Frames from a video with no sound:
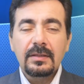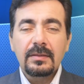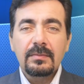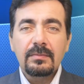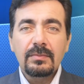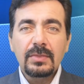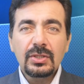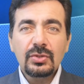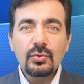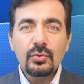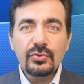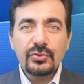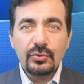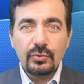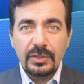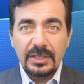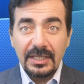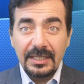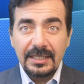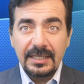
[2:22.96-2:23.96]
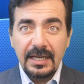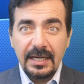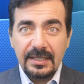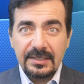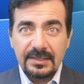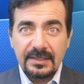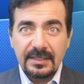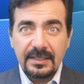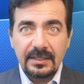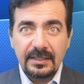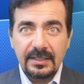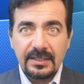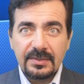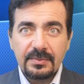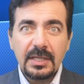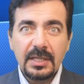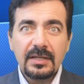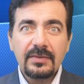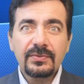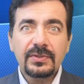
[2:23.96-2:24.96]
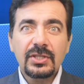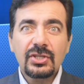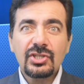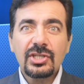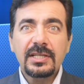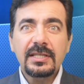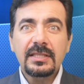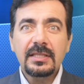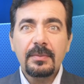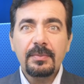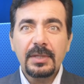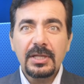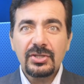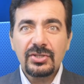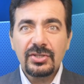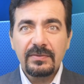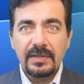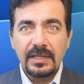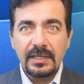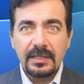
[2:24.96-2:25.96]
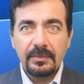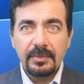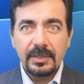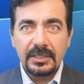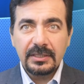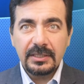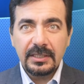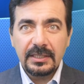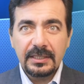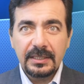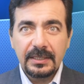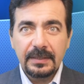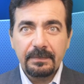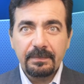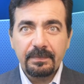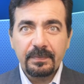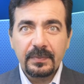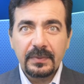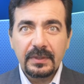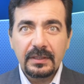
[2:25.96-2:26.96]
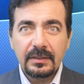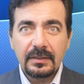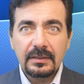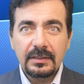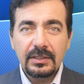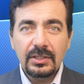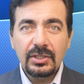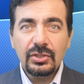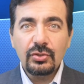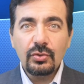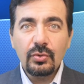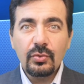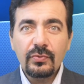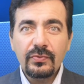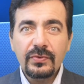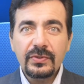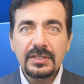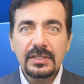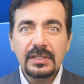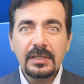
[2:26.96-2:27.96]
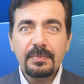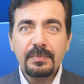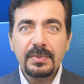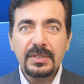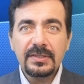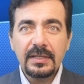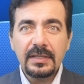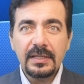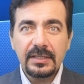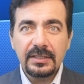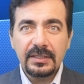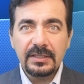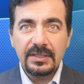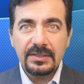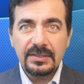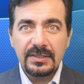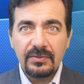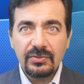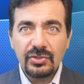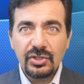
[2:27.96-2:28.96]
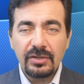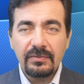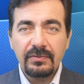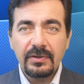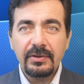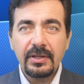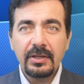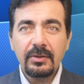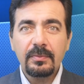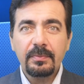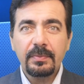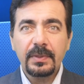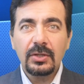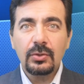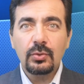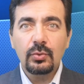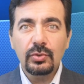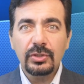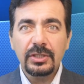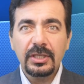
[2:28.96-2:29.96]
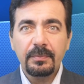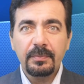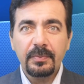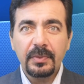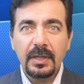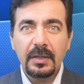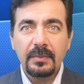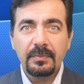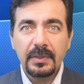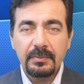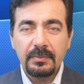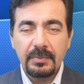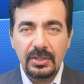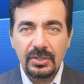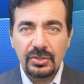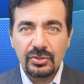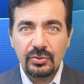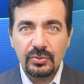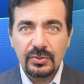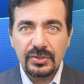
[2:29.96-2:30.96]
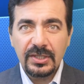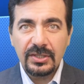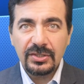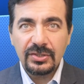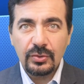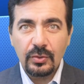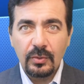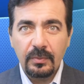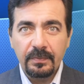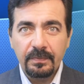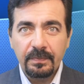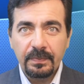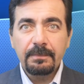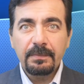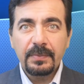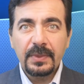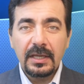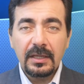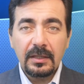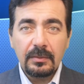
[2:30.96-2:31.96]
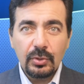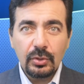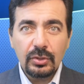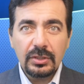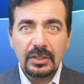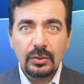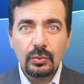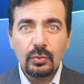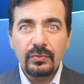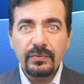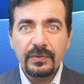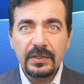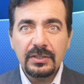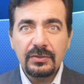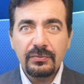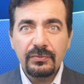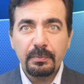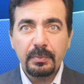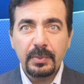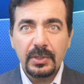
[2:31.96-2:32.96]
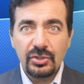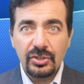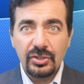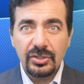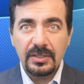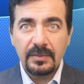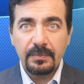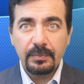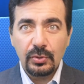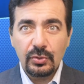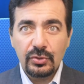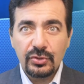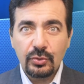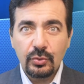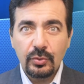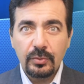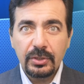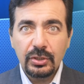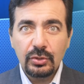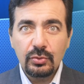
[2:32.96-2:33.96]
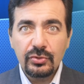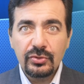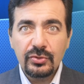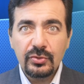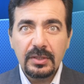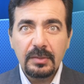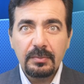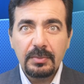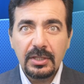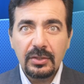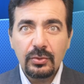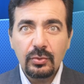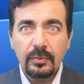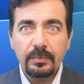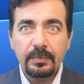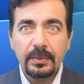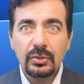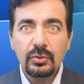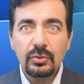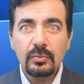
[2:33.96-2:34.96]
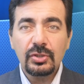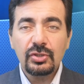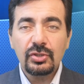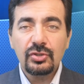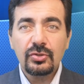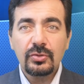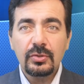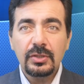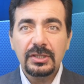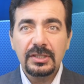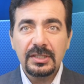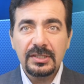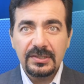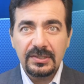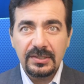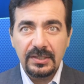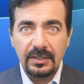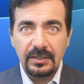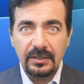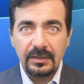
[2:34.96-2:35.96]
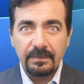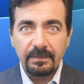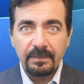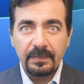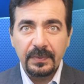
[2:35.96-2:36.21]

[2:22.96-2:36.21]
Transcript: Медузу гигантских размеров нашли на пляже Великобритании. Ее увидела пятилетняя девочка во время прогулки по побережью с отцом. Ребенок, увидев почти плоскую медузу на берегу, подумал, что это тень.